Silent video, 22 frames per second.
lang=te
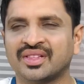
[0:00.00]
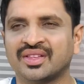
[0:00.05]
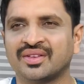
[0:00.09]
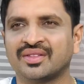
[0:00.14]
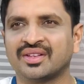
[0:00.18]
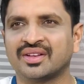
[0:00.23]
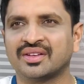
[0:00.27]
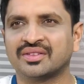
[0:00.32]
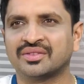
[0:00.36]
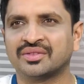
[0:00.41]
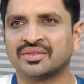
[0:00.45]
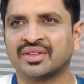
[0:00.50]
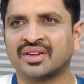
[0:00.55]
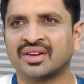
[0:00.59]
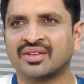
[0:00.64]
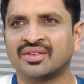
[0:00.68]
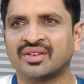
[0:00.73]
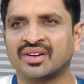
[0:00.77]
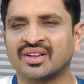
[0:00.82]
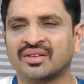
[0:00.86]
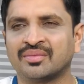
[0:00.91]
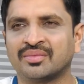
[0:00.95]
సో అదేవిధంగా
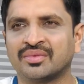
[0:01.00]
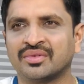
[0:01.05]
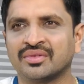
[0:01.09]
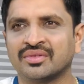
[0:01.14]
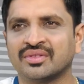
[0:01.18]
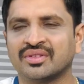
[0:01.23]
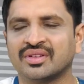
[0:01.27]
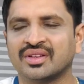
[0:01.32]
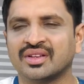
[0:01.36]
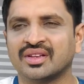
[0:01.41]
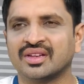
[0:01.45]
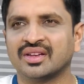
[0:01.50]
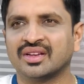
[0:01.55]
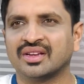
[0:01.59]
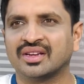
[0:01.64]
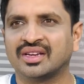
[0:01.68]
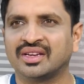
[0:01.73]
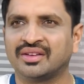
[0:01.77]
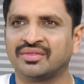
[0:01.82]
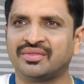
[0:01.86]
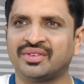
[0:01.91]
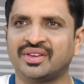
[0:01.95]
సుందరనాయుడు గారి ఇప్పుడు
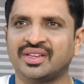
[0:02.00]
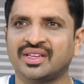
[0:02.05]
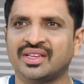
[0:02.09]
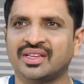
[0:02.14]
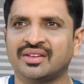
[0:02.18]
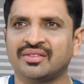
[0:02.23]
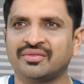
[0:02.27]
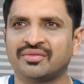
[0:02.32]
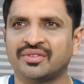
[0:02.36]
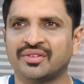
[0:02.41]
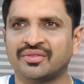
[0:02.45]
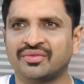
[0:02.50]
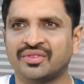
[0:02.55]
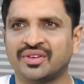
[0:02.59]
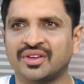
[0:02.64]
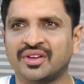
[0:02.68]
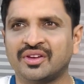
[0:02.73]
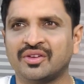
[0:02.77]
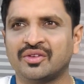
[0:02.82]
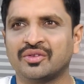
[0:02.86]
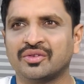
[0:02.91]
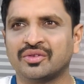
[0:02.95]
నిఫ్టీ
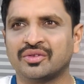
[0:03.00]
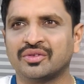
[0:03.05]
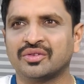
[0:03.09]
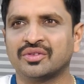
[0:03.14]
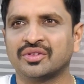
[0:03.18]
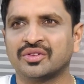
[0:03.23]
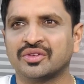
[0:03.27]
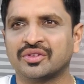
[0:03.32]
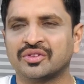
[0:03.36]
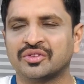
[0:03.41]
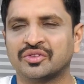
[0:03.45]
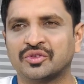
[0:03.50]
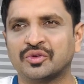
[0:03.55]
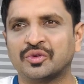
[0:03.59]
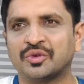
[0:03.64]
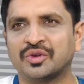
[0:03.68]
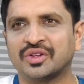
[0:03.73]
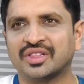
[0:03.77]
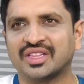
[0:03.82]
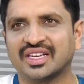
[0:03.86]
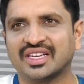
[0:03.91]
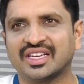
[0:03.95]
ఫిఫ్టీలో
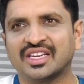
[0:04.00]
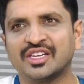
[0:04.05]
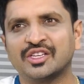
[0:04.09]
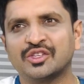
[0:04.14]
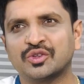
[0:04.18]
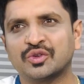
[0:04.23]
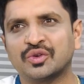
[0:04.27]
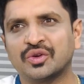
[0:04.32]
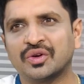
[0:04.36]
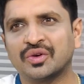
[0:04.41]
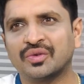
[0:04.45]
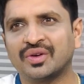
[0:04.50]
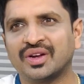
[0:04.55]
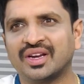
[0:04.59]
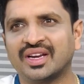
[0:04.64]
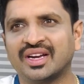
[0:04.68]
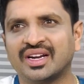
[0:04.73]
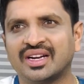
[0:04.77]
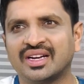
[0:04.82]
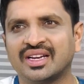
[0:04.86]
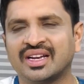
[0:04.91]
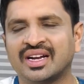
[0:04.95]
చోటు
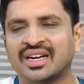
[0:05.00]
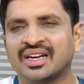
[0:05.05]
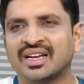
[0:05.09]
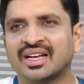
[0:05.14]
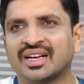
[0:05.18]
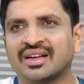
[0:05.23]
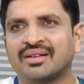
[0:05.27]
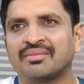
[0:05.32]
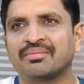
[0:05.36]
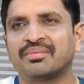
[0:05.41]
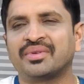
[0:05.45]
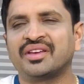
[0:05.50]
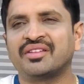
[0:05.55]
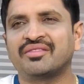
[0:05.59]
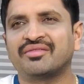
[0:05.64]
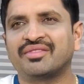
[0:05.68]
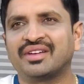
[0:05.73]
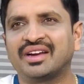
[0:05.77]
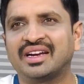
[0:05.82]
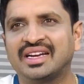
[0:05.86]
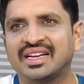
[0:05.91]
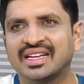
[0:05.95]
దక్కించుకోవాలి అంటే అంటే కంపెనీ
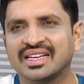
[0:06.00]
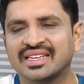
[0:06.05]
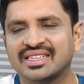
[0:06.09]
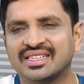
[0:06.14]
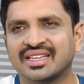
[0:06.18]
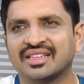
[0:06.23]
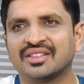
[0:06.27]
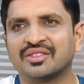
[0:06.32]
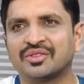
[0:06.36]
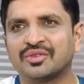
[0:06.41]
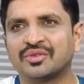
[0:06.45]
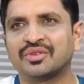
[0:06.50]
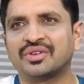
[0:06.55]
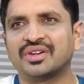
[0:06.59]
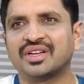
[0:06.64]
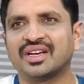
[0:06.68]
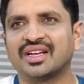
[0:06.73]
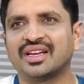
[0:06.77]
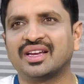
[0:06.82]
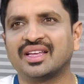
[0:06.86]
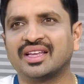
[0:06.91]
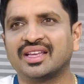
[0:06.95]
వెయిటేజ్ ఎంత
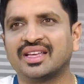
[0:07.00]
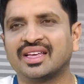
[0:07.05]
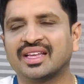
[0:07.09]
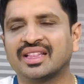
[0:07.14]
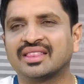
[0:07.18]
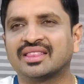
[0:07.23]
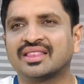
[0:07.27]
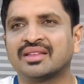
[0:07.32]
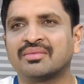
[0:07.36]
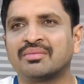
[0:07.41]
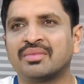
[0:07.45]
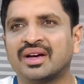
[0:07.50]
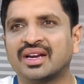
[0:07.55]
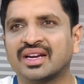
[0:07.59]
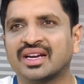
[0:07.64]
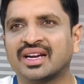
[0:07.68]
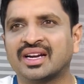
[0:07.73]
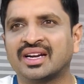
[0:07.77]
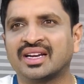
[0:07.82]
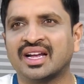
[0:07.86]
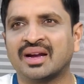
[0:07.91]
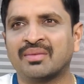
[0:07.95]
ఉండాలి ఎంత
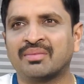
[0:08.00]
మార్కెట్